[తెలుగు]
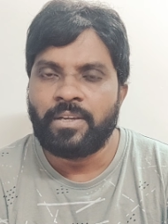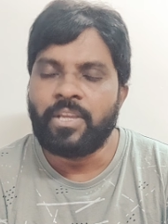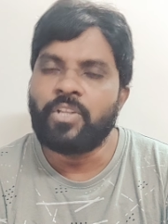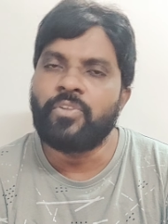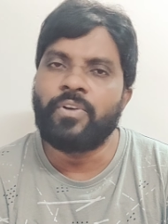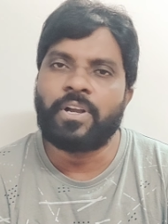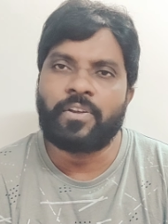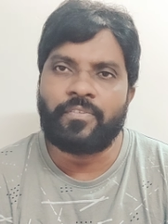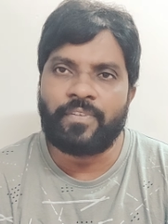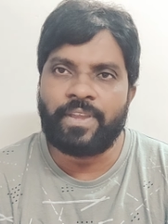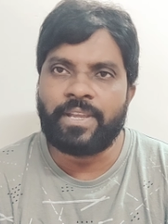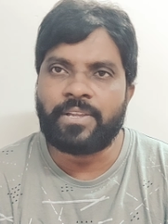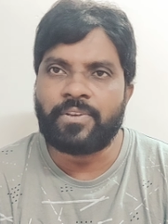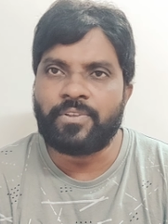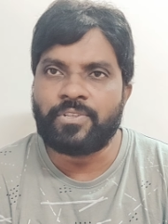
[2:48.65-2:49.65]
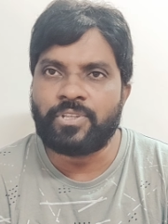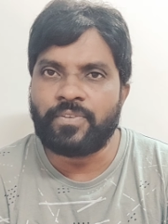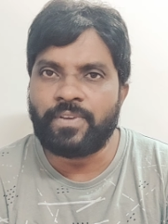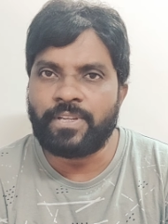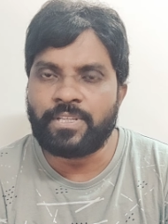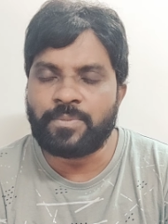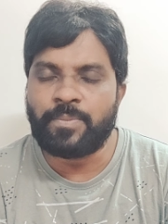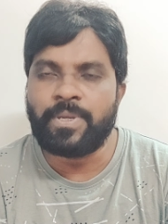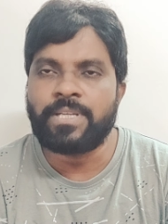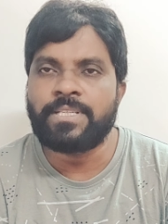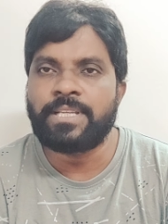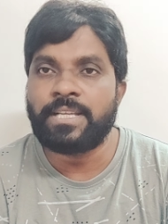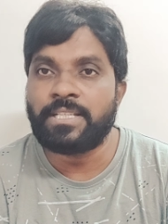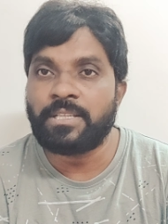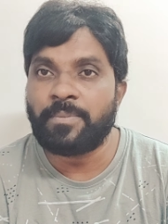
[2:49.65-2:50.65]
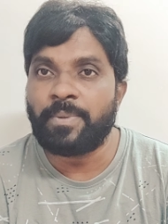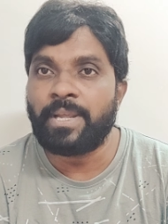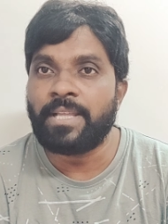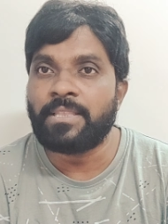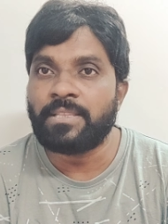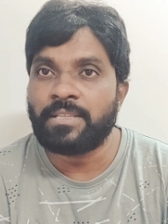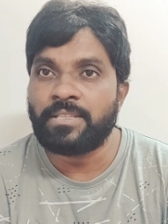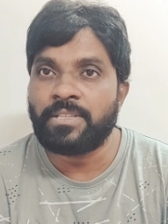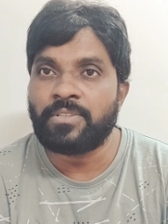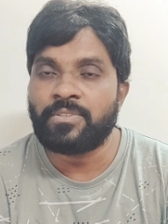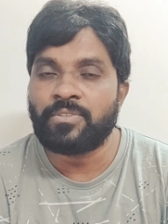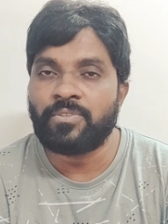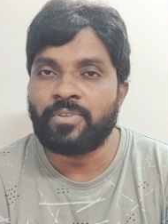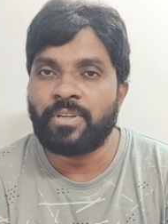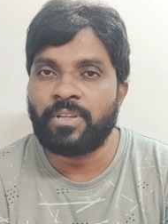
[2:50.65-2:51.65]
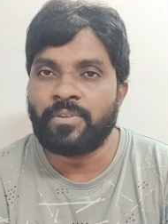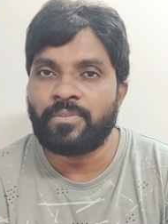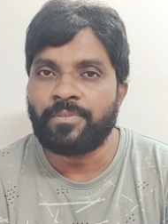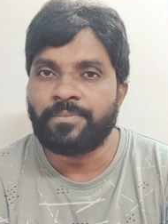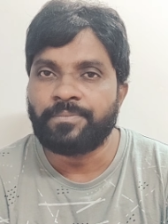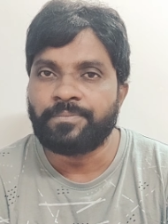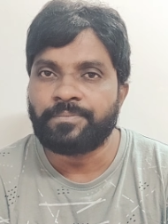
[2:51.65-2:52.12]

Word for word: ఏదో ఒక ఫేక్ న్యూస్ వాళ్ళు స్ప్రెడ్ చేయించే ప్రయత్నం చేస్తూ ఉన్నారు